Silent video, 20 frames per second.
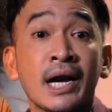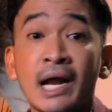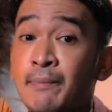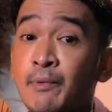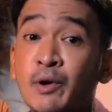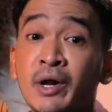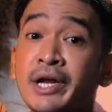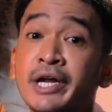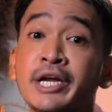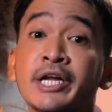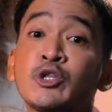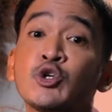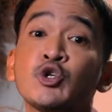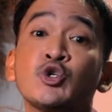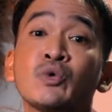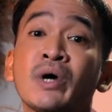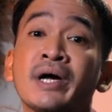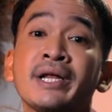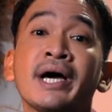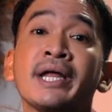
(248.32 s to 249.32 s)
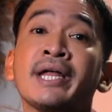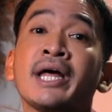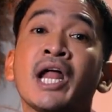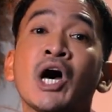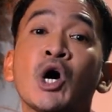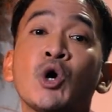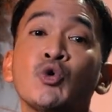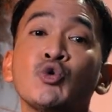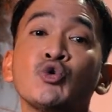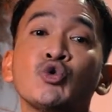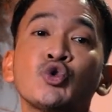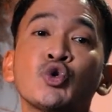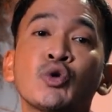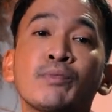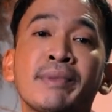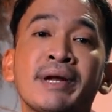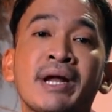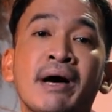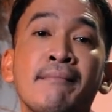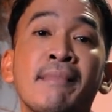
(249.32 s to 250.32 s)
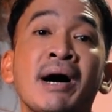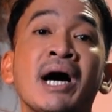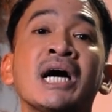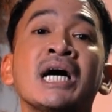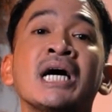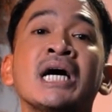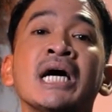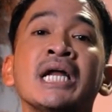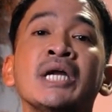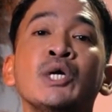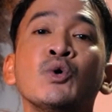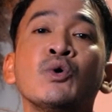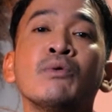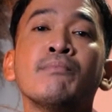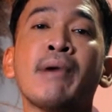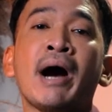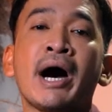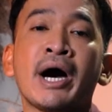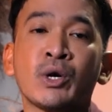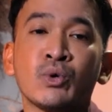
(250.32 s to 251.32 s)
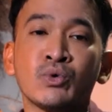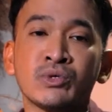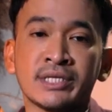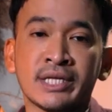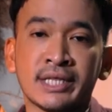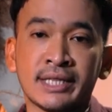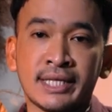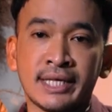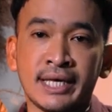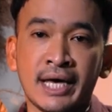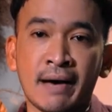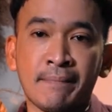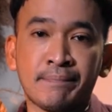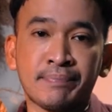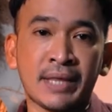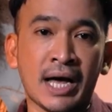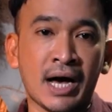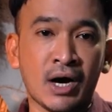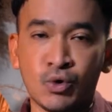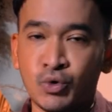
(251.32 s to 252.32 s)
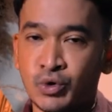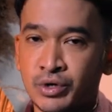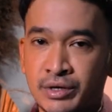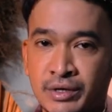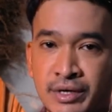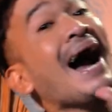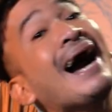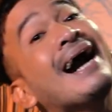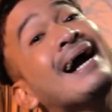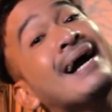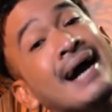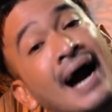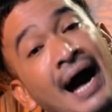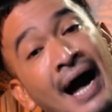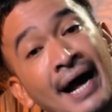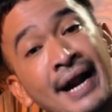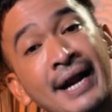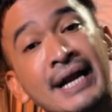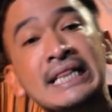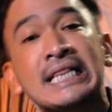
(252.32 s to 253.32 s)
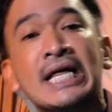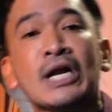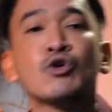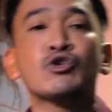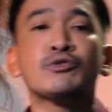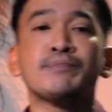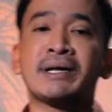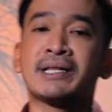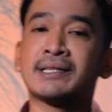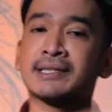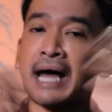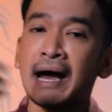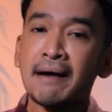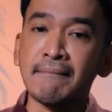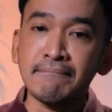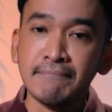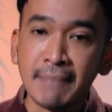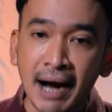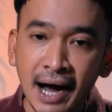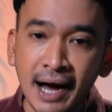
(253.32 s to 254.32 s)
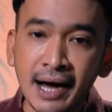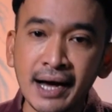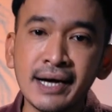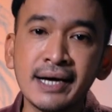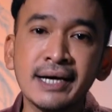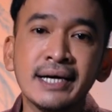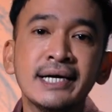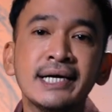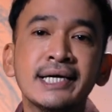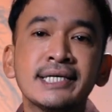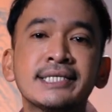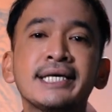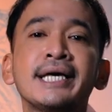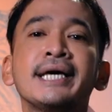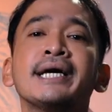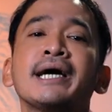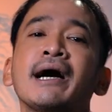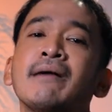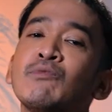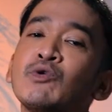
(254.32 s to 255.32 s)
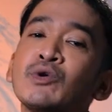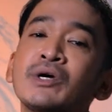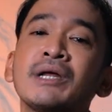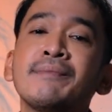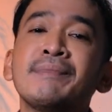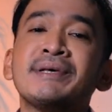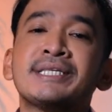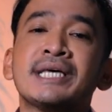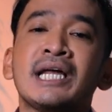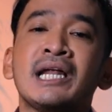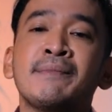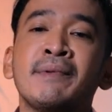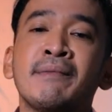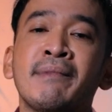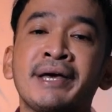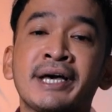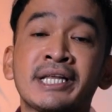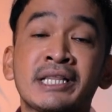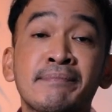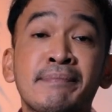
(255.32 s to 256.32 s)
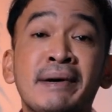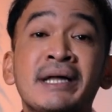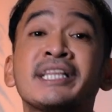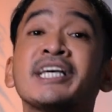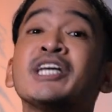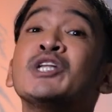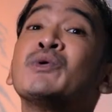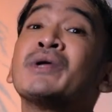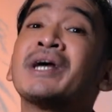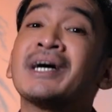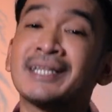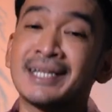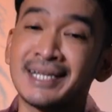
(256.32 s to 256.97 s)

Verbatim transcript: Laporan ini tujuannya adalah untuk menambah gedung baru setiap tahun agar terus bertambah sehingga mungkin bisa lebih banyak tempat tidur yang